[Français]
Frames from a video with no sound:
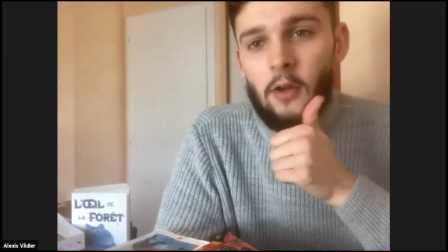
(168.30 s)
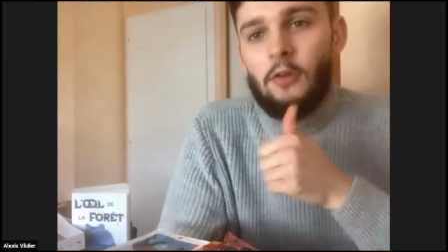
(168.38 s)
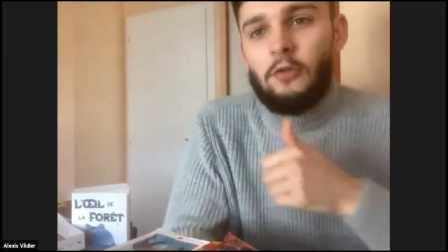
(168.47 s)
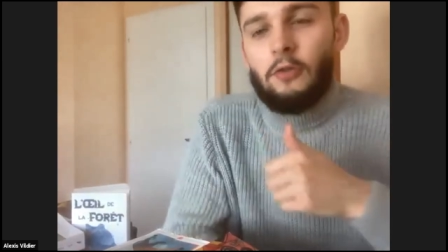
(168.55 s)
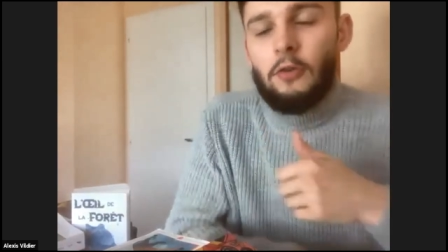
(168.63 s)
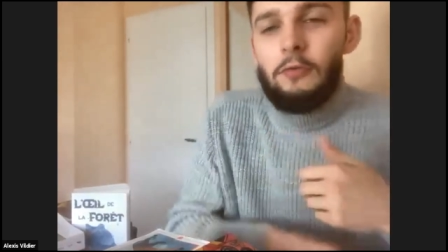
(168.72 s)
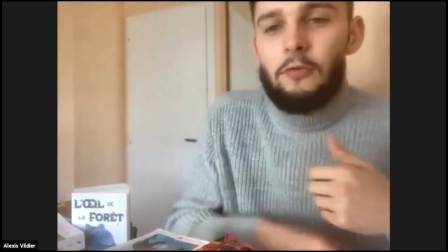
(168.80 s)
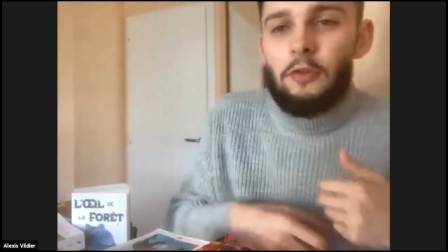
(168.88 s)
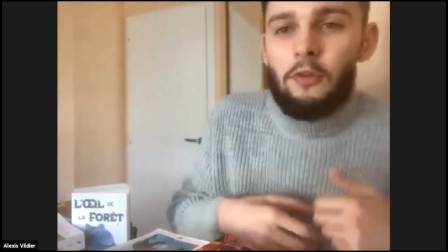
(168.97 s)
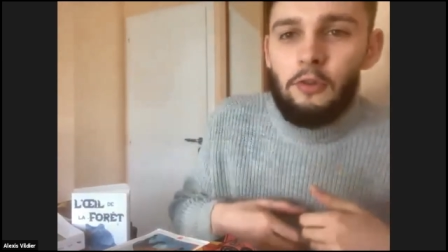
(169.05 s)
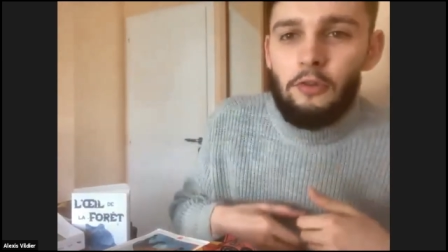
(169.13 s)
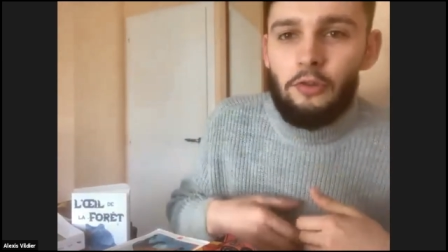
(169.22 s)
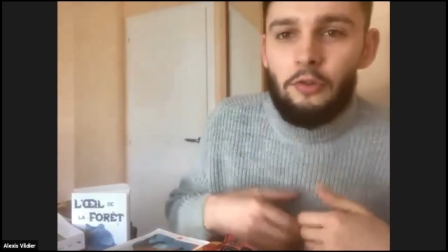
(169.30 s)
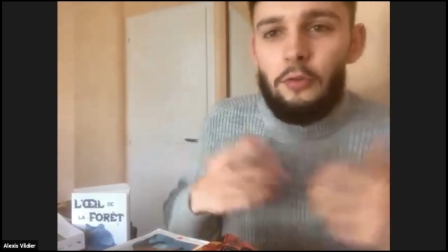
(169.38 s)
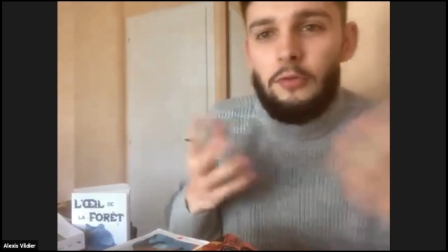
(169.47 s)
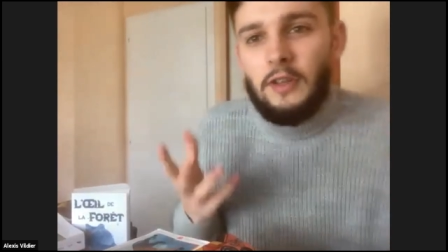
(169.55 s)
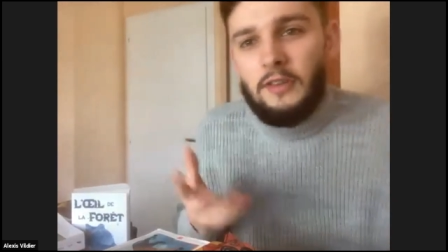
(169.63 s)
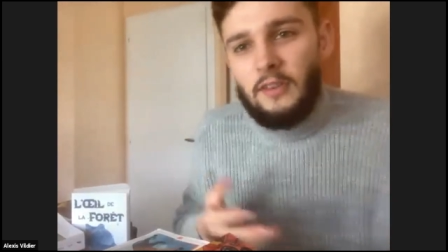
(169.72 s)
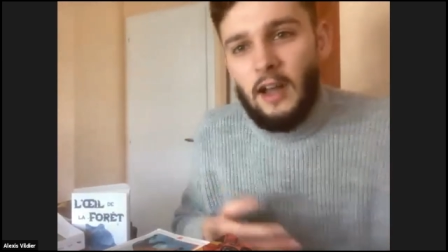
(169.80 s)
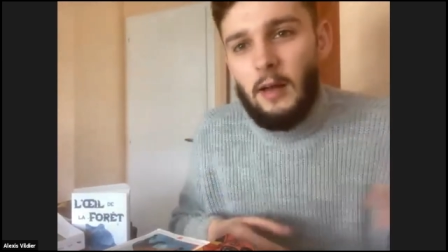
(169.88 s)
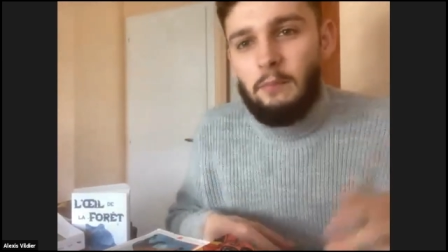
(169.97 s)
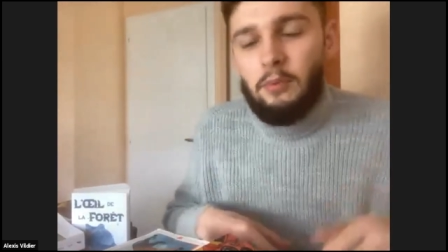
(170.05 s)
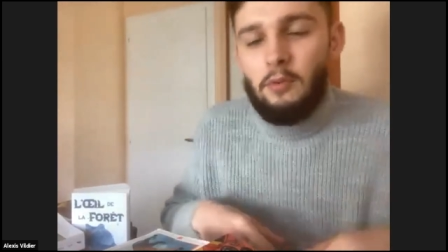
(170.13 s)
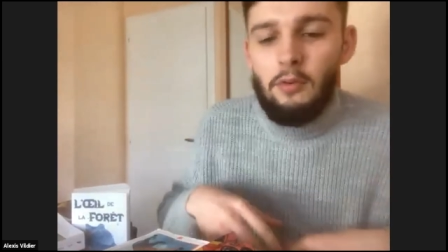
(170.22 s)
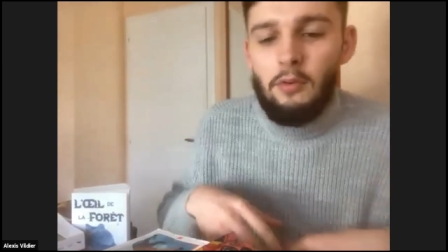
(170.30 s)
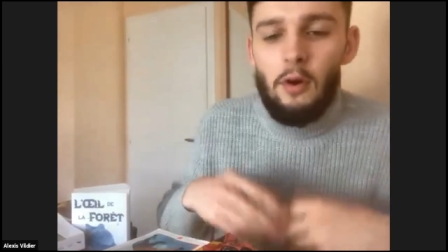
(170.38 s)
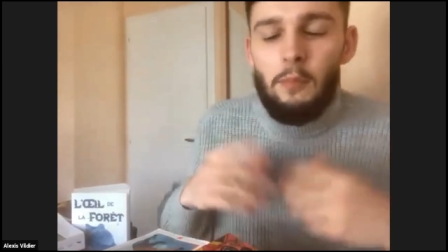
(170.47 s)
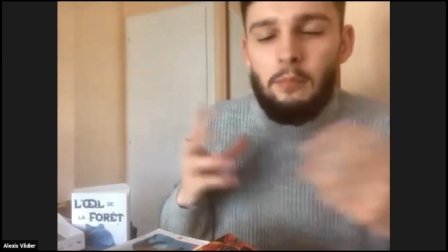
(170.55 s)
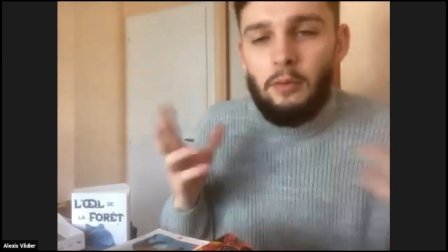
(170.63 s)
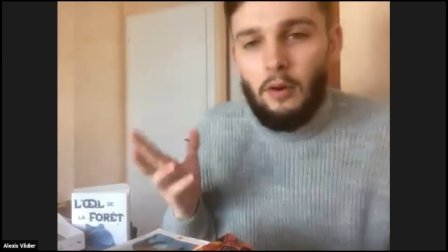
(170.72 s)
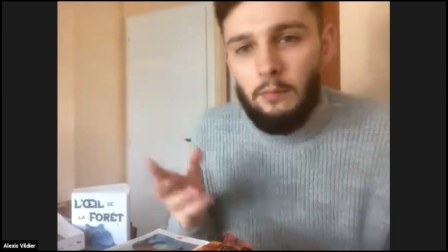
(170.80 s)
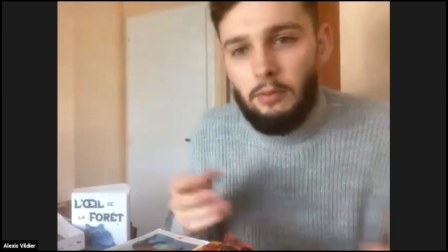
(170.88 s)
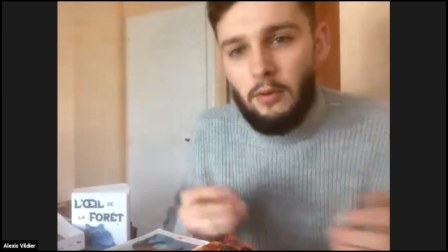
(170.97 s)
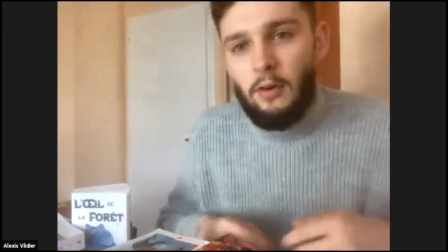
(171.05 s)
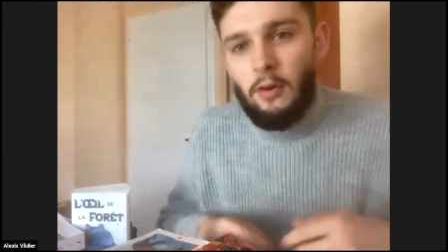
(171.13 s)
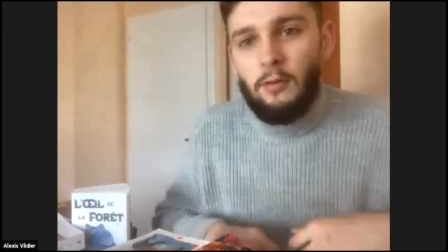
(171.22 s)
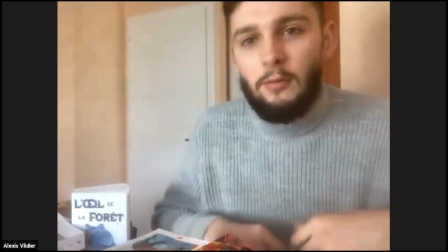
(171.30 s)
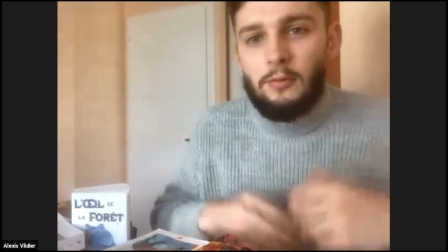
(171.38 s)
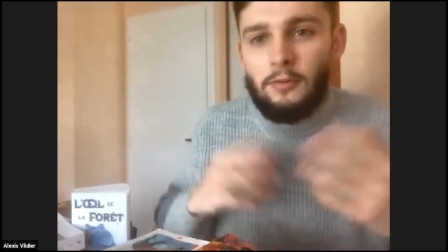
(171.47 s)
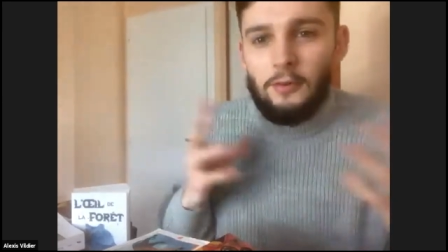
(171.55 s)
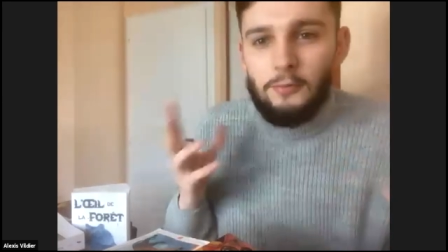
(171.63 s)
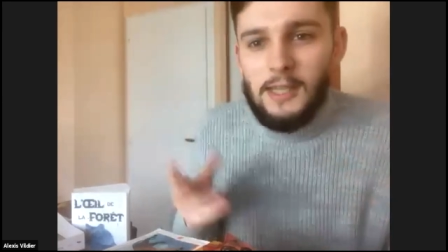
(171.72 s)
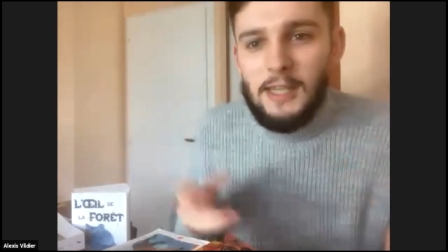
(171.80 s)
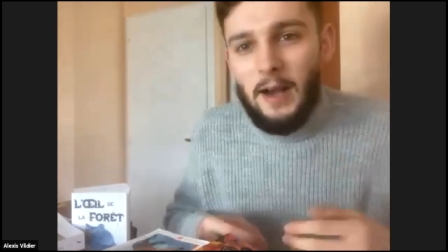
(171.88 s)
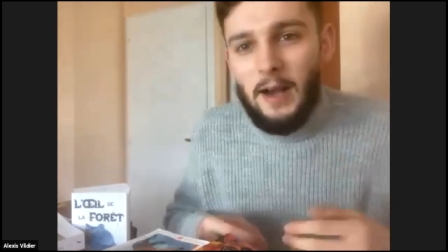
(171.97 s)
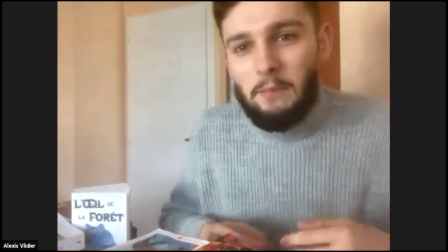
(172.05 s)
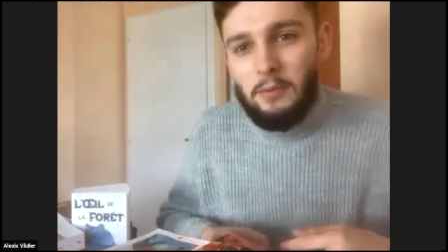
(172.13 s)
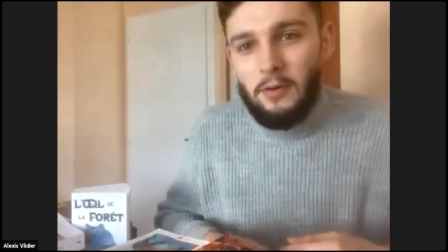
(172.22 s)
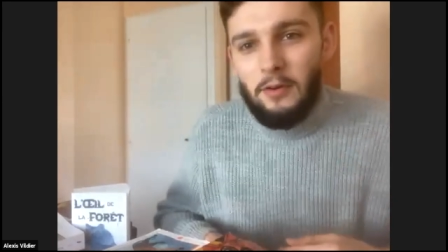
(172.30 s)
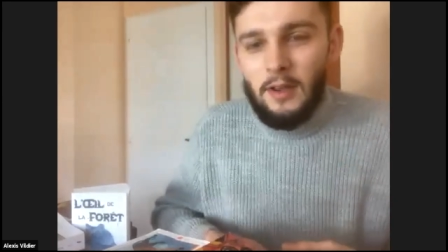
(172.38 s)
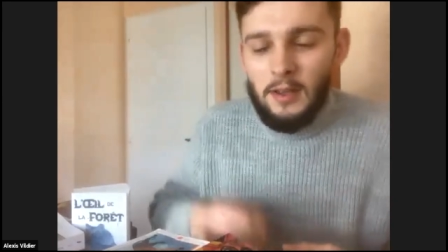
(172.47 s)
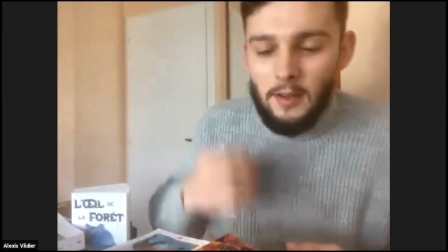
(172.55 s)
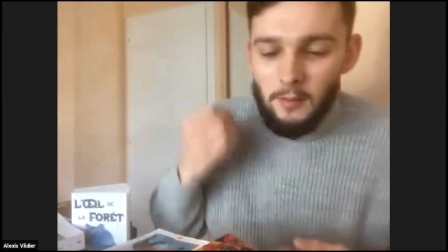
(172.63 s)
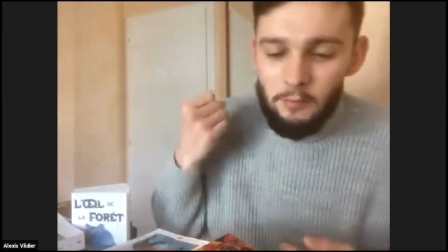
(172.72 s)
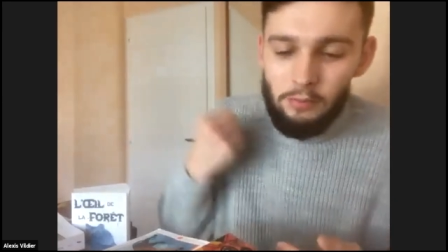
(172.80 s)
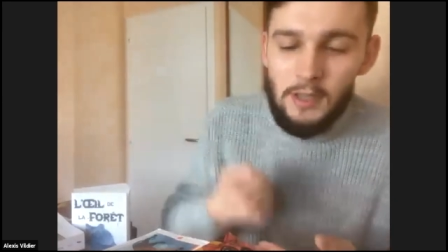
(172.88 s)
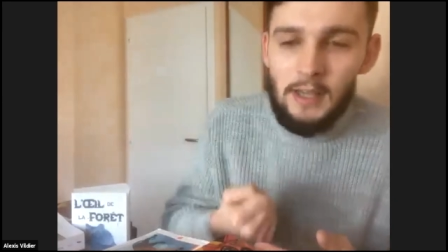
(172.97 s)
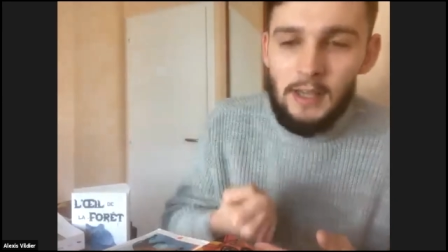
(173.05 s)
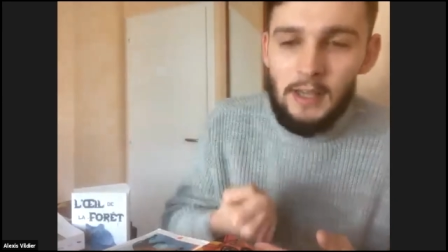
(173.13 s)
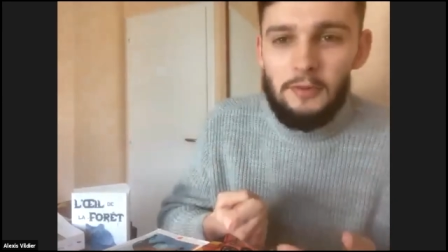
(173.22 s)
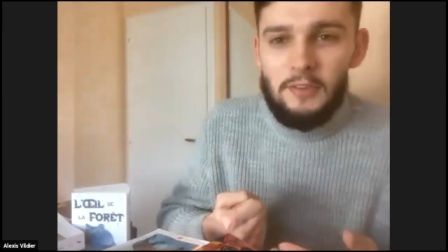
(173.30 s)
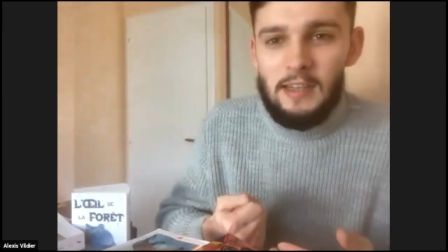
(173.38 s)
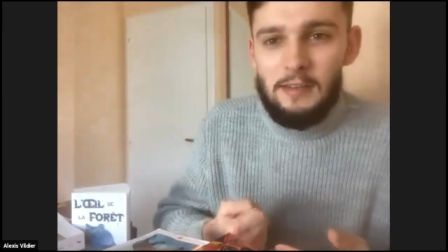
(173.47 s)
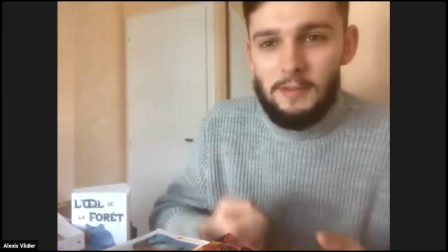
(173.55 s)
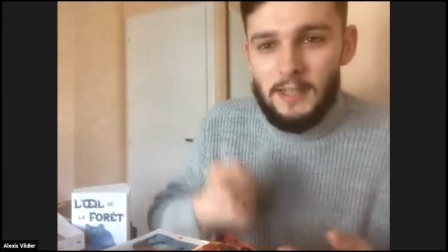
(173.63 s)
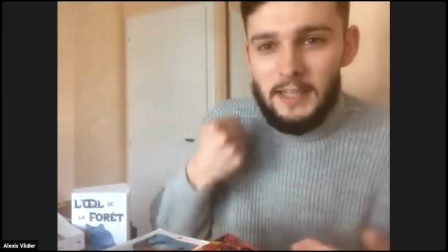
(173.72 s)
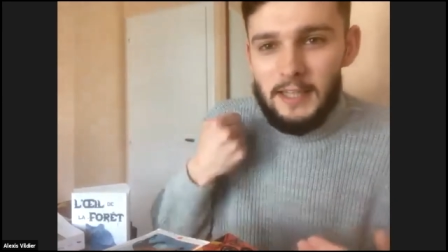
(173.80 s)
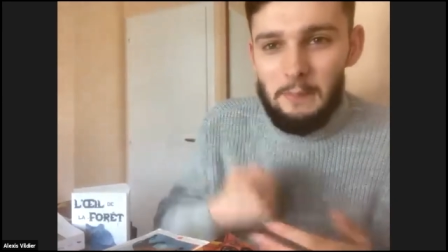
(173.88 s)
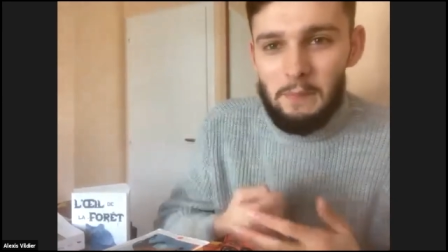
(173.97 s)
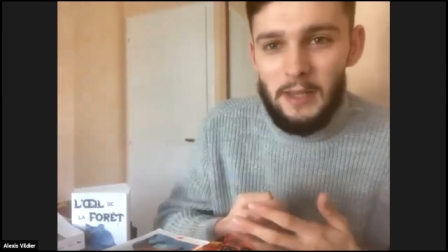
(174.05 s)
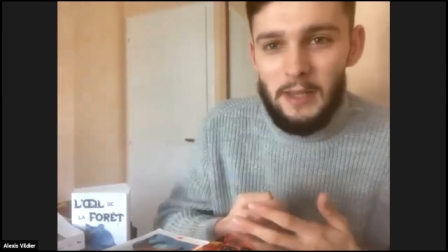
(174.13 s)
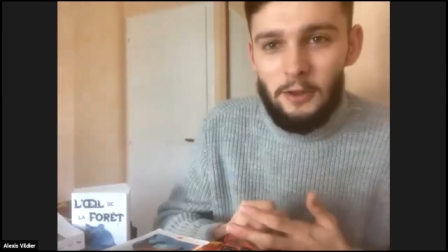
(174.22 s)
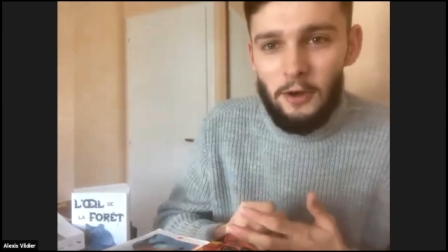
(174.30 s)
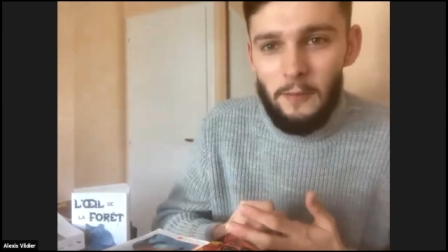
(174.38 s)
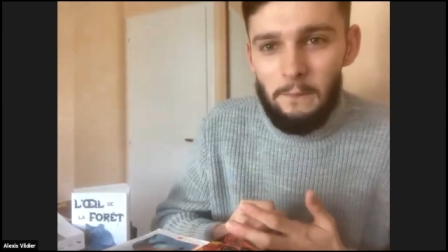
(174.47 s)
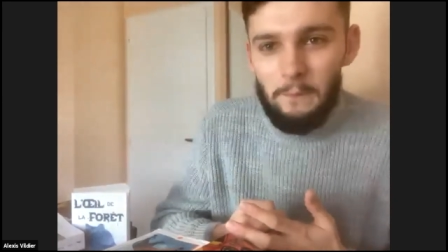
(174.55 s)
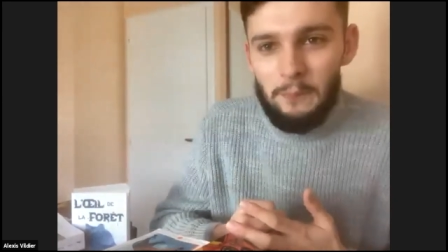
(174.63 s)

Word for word: Sauf que je trouvais ça un peu euh, plan-plan, on s'ennuyait un peu. Puis, il y a eu Steve qui tapait dedans.